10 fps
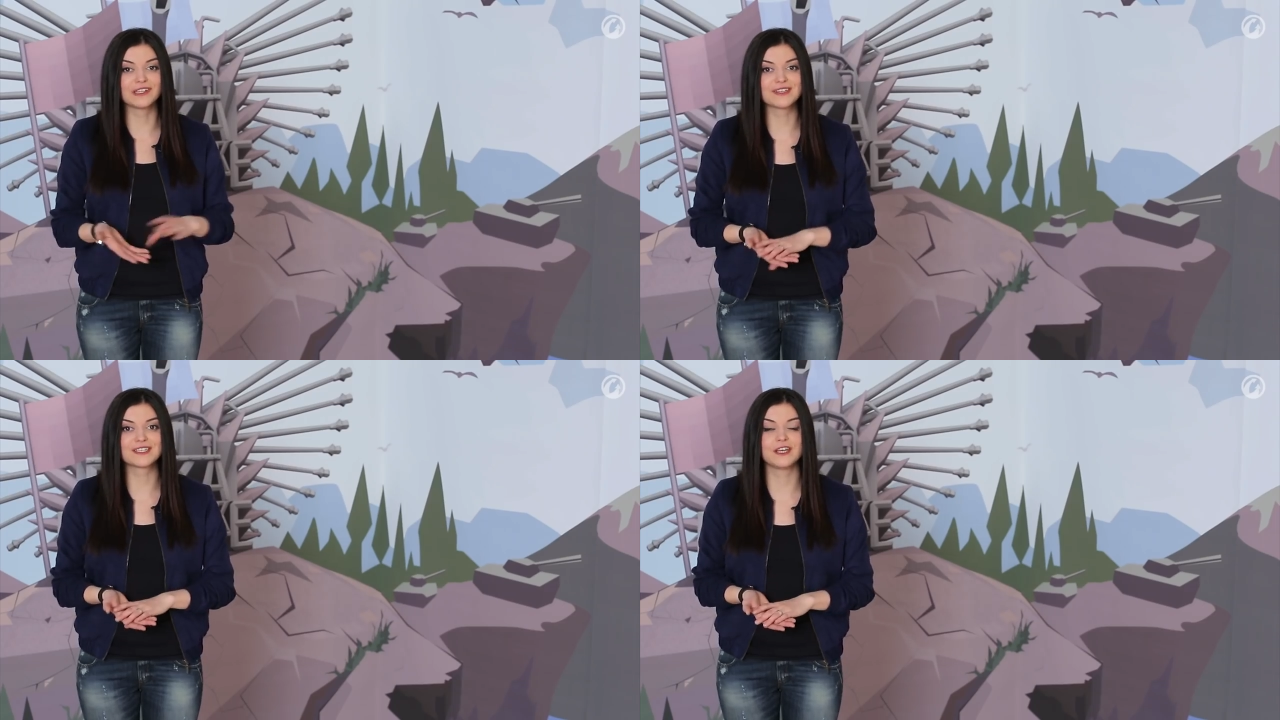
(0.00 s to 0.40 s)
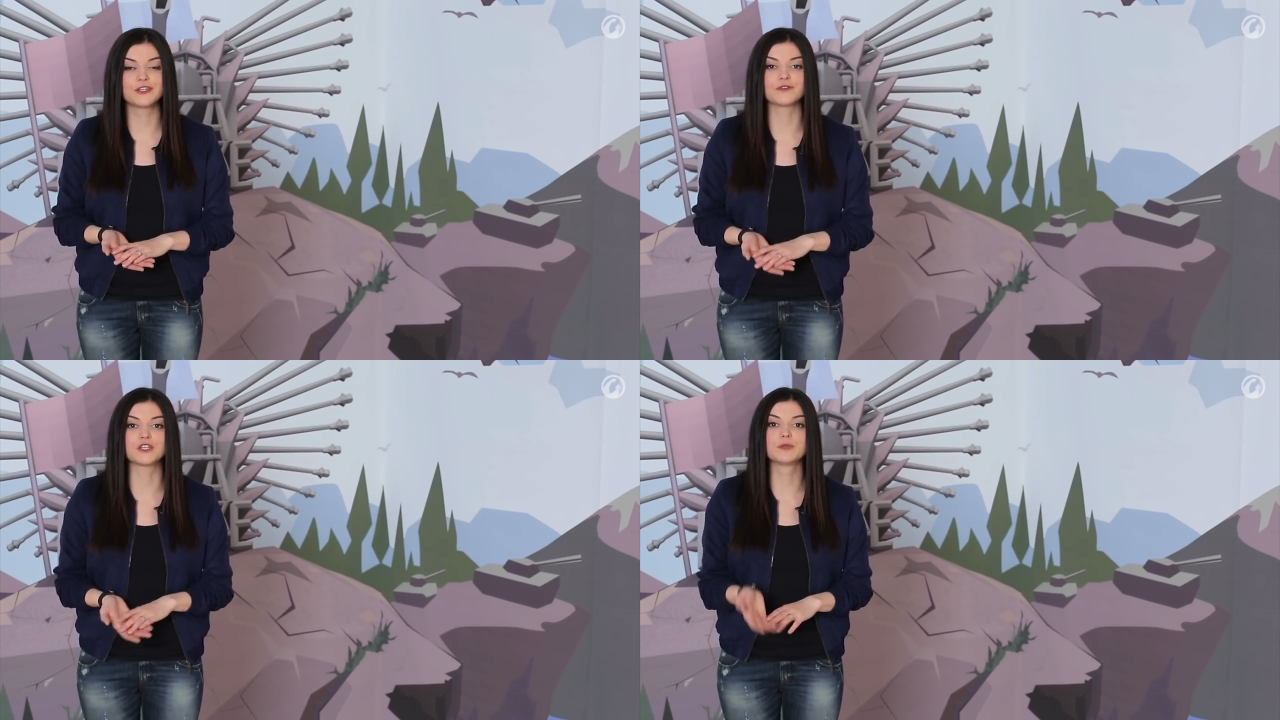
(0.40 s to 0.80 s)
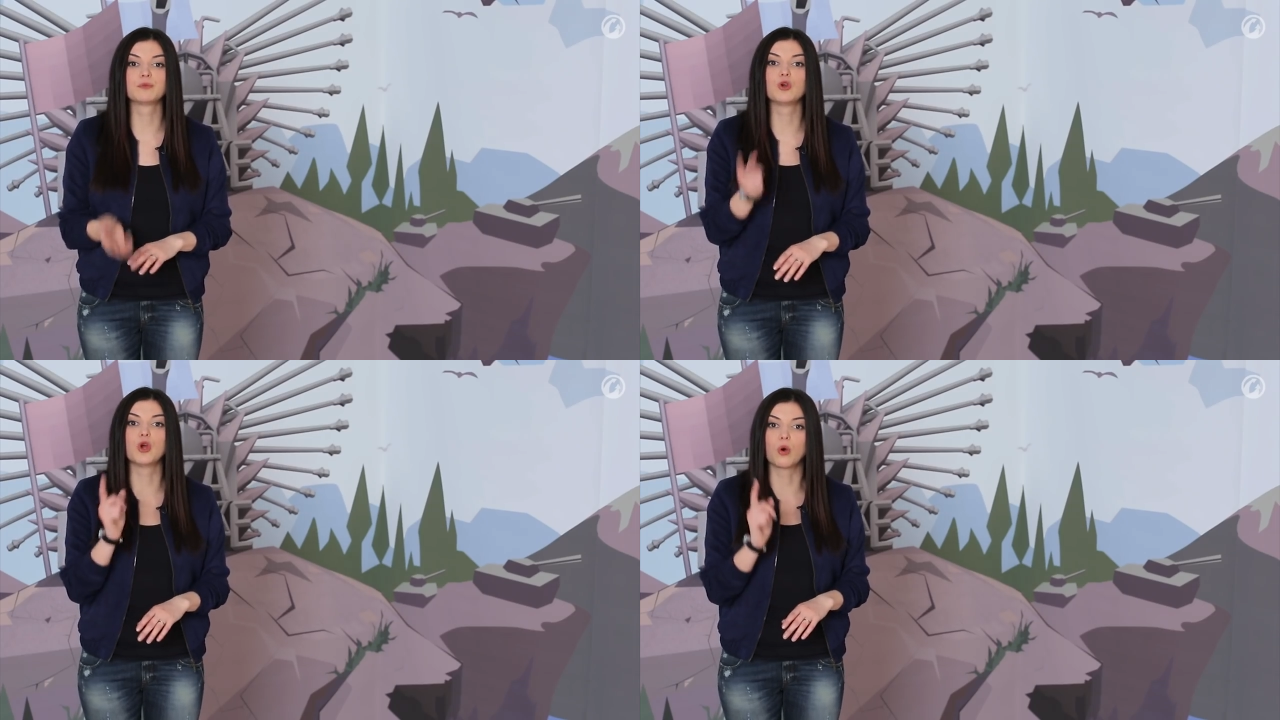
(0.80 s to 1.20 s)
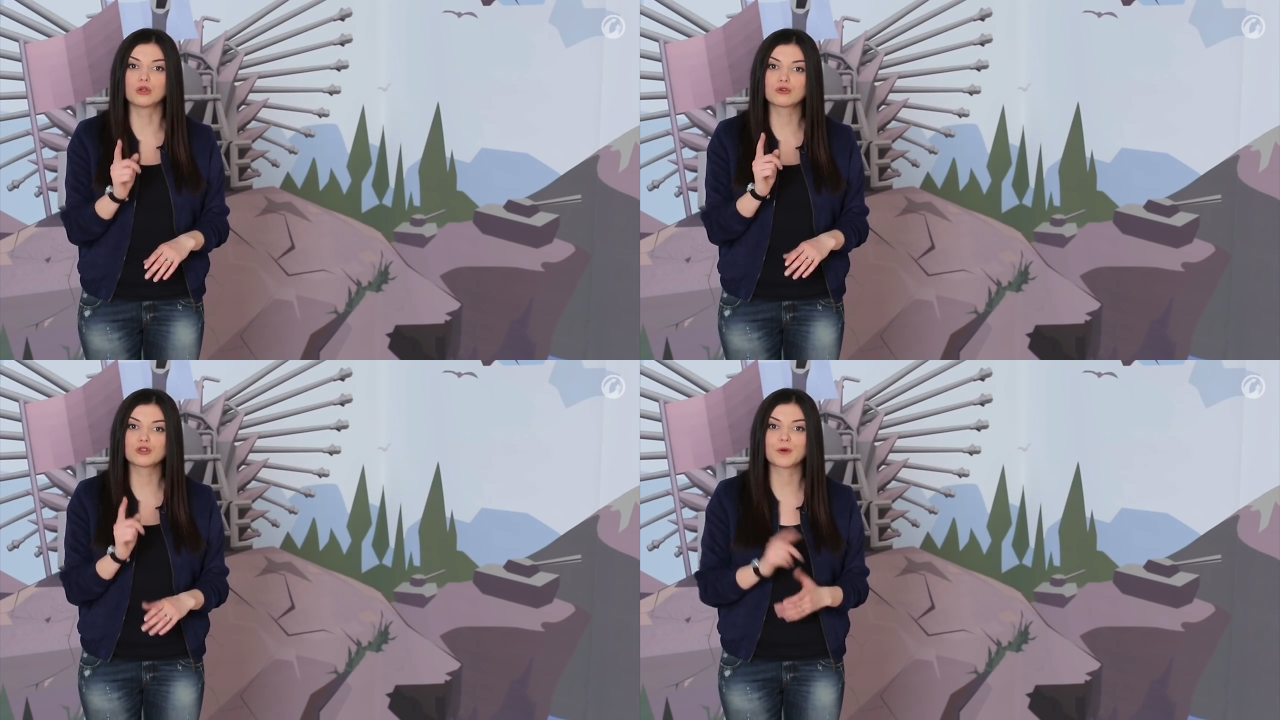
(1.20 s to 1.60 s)
волноваться нечего, тем более
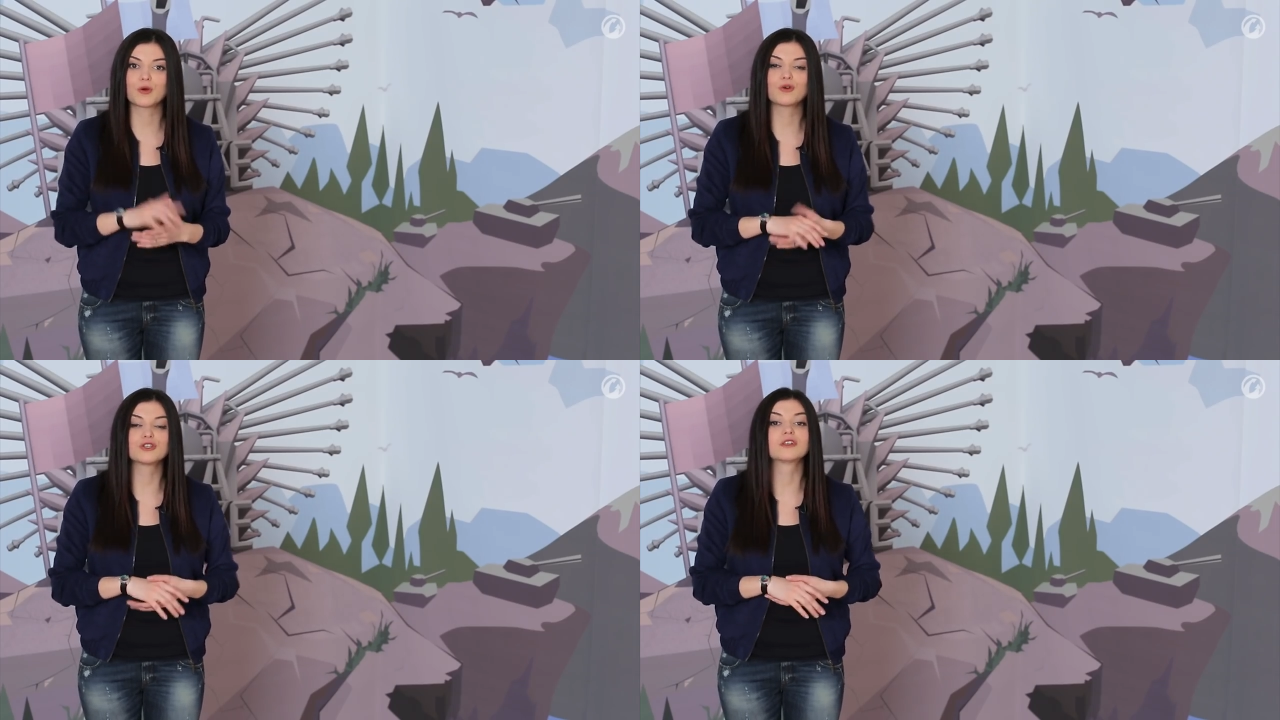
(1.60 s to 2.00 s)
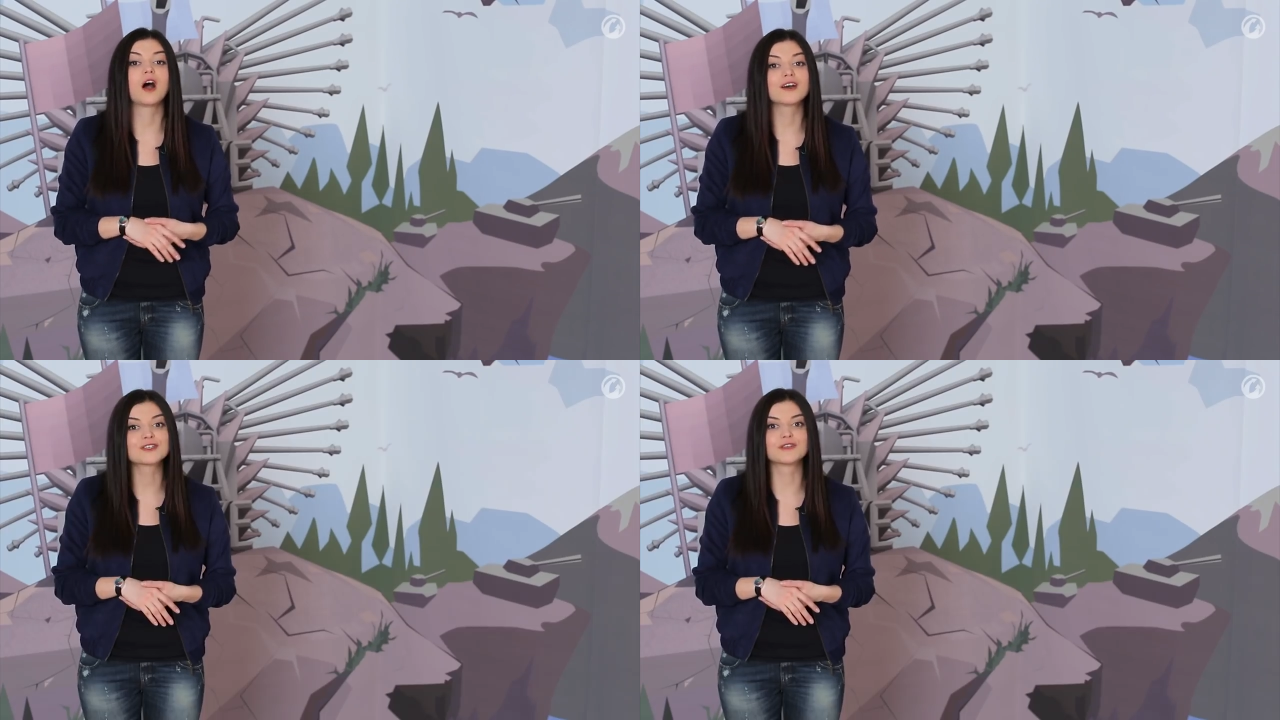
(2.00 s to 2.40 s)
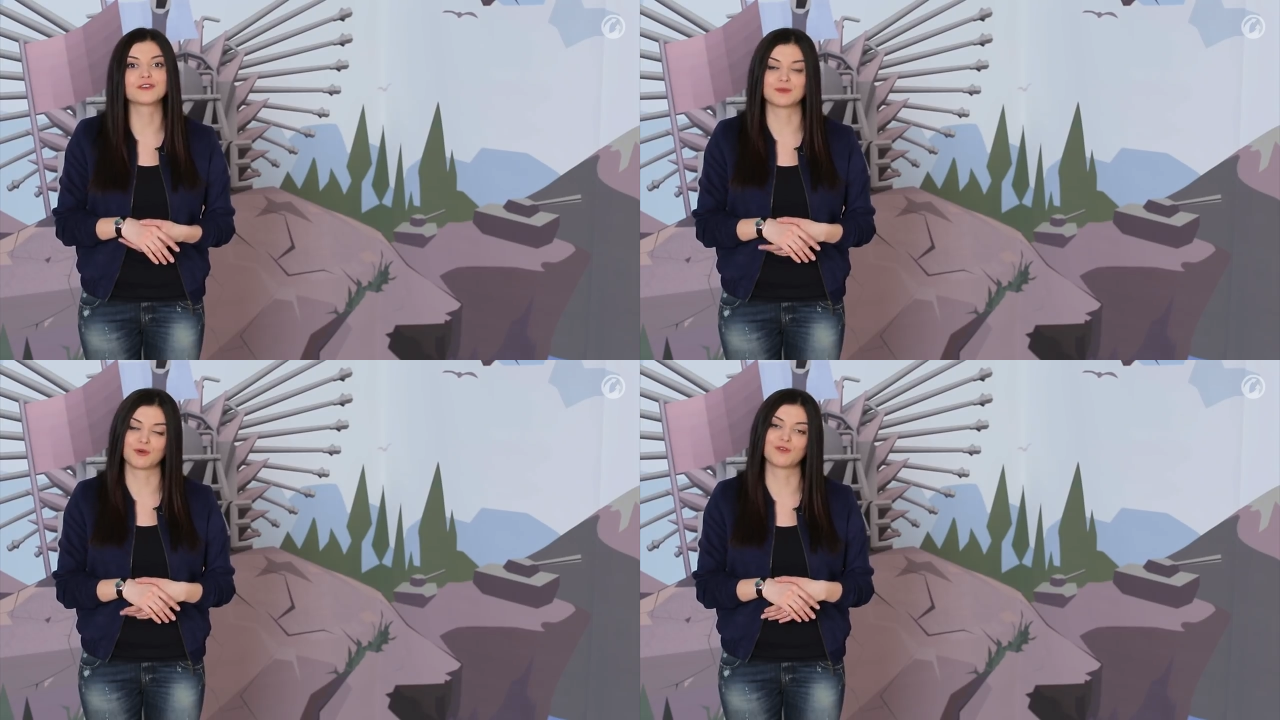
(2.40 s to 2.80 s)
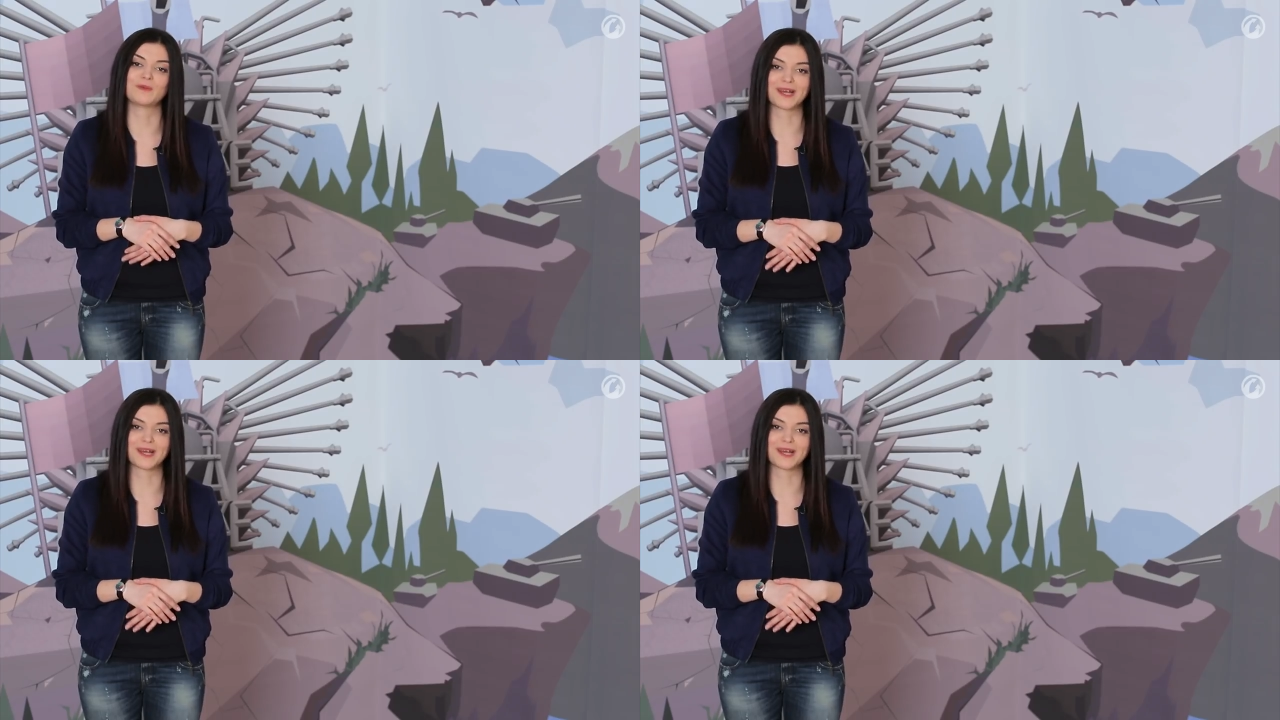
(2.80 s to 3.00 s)
конкурс проходит аж до 8